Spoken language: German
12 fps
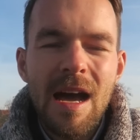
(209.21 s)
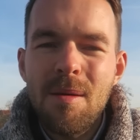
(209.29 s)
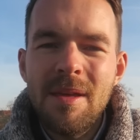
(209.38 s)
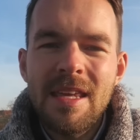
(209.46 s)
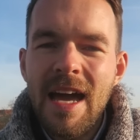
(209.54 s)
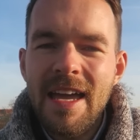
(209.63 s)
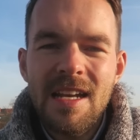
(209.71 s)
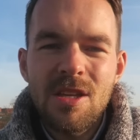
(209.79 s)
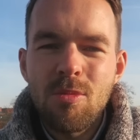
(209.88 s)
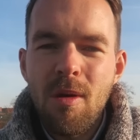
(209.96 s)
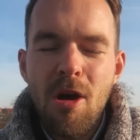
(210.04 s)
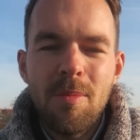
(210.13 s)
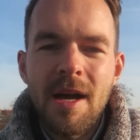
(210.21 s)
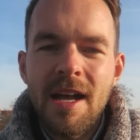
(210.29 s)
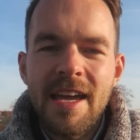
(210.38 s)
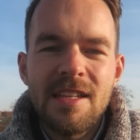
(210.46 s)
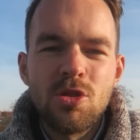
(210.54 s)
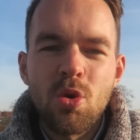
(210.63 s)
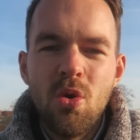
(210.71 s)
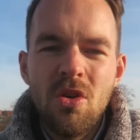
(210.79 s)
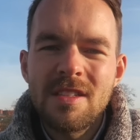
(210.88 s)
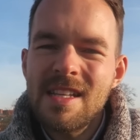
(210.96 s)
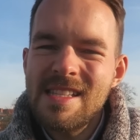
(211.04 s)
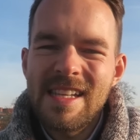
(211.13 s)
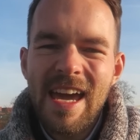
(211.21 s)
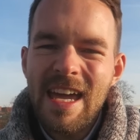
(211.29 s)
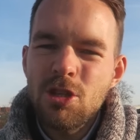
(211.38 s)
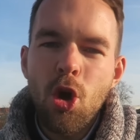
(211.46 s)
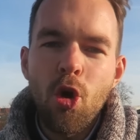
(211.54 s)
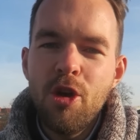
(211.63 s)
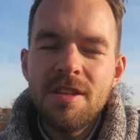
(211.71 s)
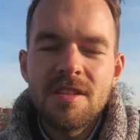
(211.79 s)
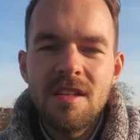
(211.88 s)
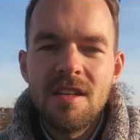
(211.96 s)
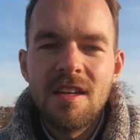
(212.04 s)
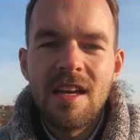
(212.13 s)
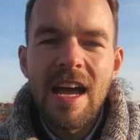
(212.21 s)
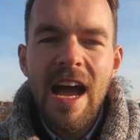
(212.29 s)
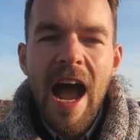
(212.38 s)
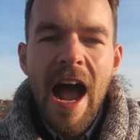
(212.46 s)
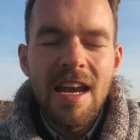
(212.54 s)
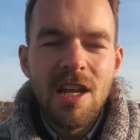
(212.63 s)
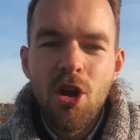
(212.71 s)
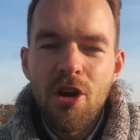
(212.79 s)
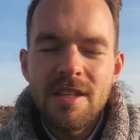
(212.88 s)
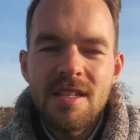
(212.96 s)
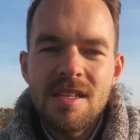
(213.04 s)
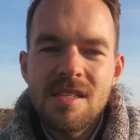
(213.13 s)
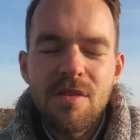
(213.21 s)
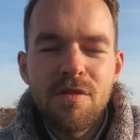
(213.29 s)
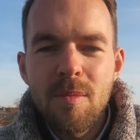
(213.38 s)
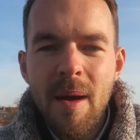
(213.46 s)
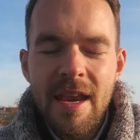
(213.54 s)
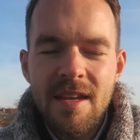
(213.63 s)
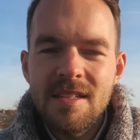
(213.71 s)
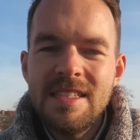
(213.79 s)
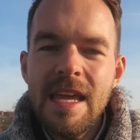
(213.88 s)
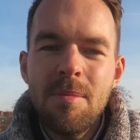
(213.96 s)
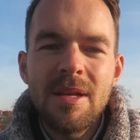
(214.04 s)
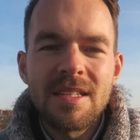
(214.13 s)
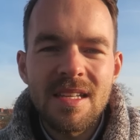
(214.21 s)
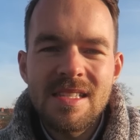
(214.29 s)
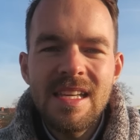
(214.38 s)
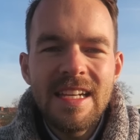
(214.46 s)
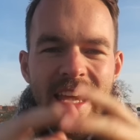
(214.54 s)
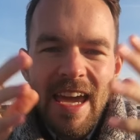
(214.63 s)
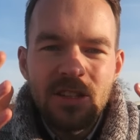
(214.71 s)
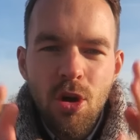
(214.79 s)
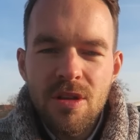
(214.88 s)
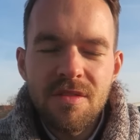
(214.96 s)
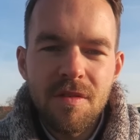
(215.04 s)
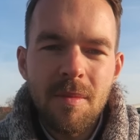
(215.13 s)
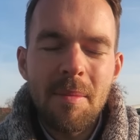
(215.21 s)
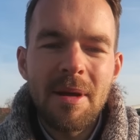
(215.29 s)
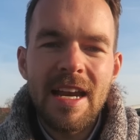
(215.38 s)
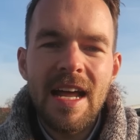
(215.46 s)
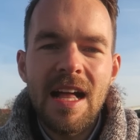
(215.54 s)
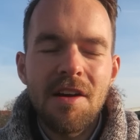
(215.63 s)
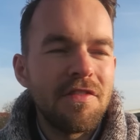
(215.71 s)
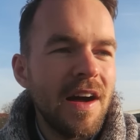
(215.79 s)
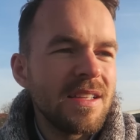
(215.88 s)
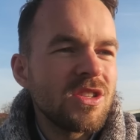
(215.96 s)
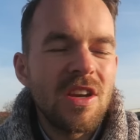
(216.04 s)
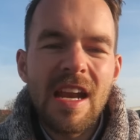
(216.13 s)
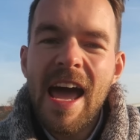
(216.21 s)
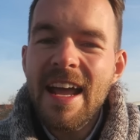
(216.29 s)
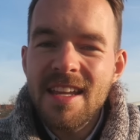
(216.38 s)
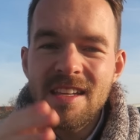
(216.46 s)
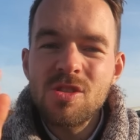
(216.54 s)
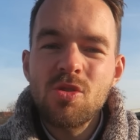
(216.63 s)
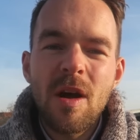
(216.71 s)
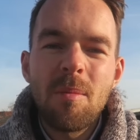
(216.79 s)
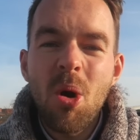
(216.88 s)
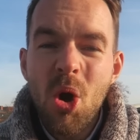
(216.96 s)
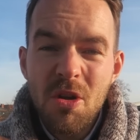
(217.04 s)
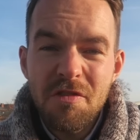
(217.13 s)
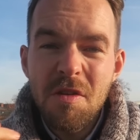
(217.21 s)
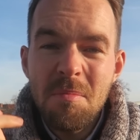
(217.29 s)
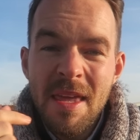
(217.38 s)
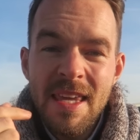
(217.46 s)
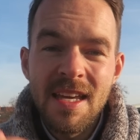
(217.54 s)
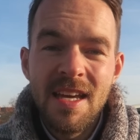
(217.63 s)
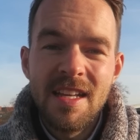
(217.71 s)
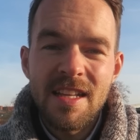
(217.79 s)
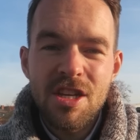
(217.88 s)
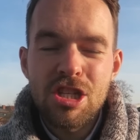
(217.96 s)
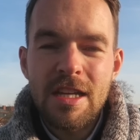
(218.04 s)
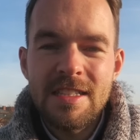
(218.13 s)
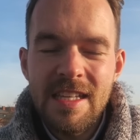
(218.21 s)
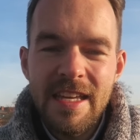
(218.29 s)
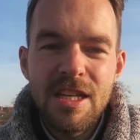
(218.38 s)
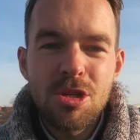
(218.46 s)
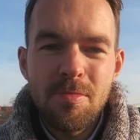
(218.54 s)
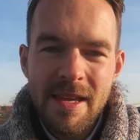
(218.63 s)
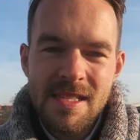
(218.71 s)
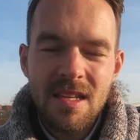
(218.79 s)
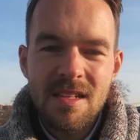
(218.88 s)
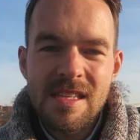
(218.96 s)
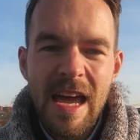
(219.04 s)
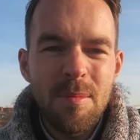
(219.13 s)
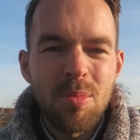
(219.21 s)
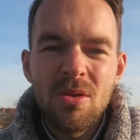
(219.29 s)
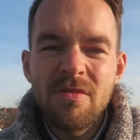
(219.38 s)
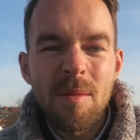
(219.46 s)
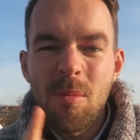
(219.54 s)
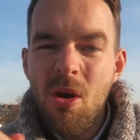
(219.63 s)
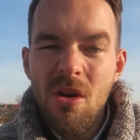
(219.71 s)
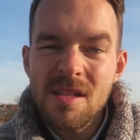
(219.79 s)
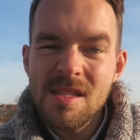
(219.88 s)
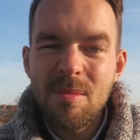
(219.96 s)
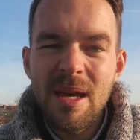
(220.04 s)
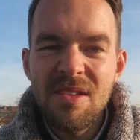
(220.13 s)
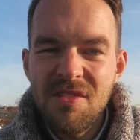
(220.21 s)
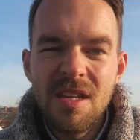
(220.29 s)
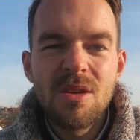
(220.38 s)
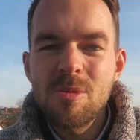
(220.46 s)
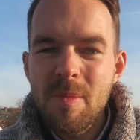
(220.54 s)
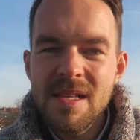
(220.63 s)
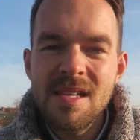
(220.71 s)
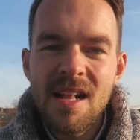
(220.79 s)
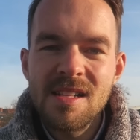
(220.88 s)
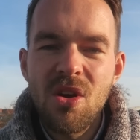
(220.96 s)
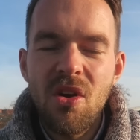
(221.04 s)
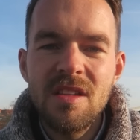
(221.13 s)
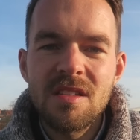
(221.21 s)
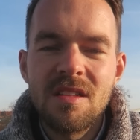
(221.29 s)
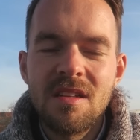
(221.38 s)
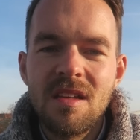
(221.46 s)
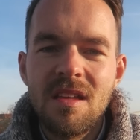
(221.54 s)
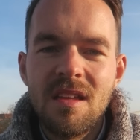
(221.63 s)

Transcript: habe ich eigentlich überhaupt gar keinen Druck, dass direkt heute alle Leute, die sich für meine Themen interessieren, direkt heute von meinem Kanal erfahren, sondern eigentlich ist sogar morgen für mich der strategisch bessere Zeitpunkt, weil morgen sind meine Videos besser als heute.